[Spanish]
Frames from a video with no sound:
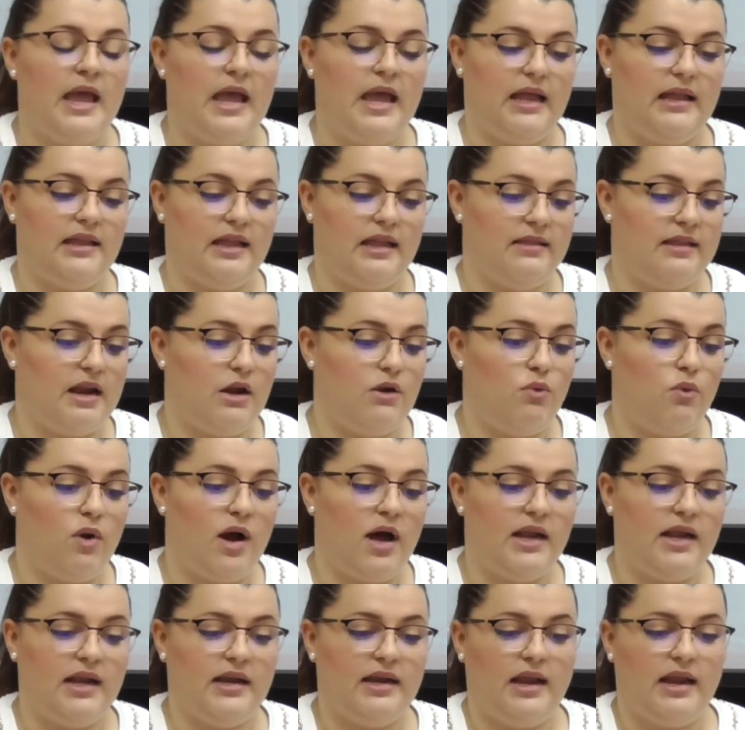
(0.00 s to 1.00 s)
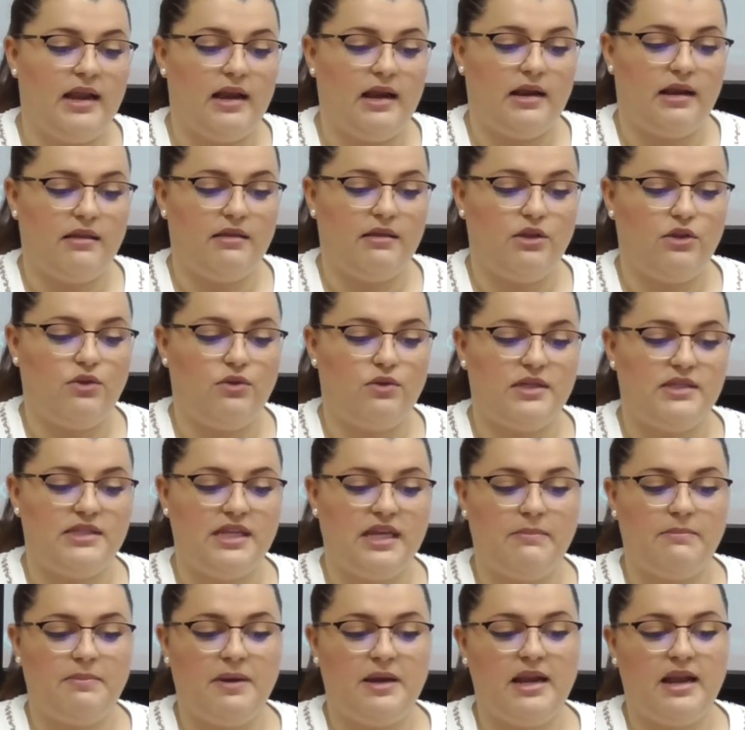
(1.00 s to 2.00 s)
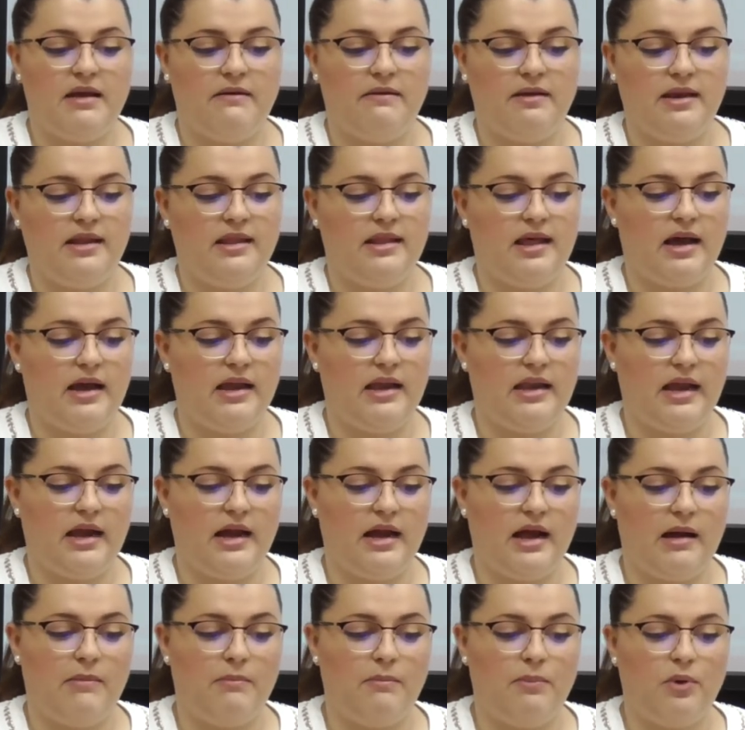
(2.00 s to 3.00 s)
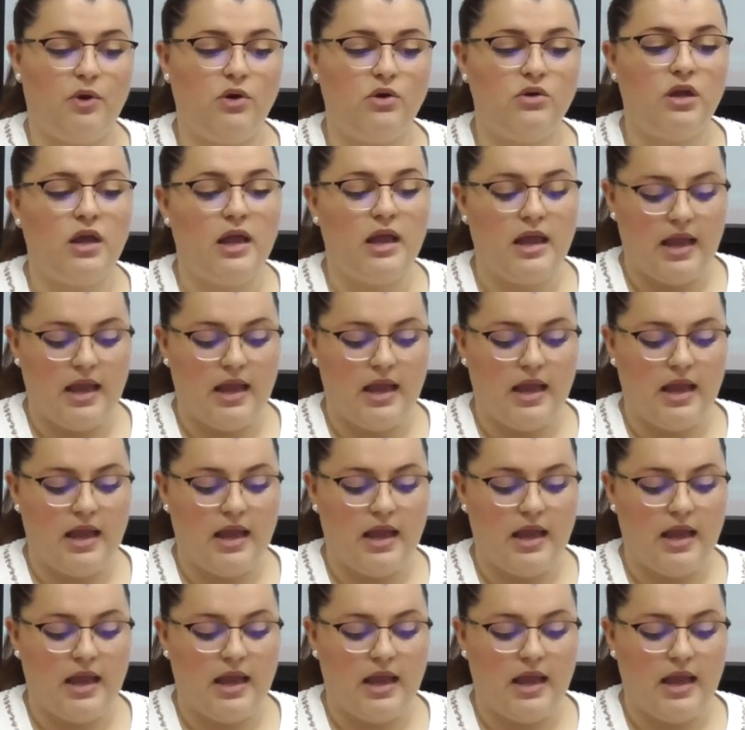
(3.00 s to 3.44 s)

Eh, tendrá lugar en el recinto de siempre, en la avenida Ginés Campos,